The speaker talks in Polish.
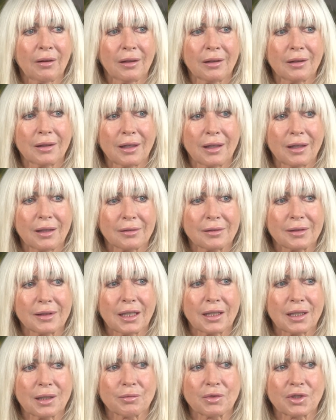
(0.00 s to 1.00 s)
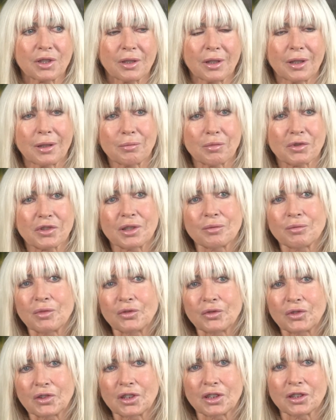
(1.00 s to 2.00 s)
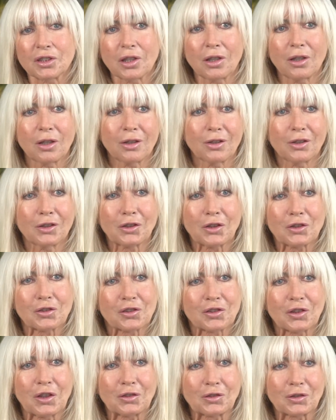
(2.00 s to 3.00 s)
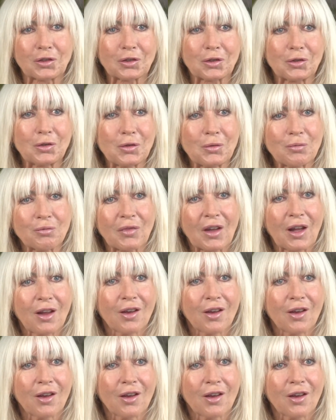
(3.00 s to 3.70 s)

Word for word: Ja staram się przemówić do rozsądku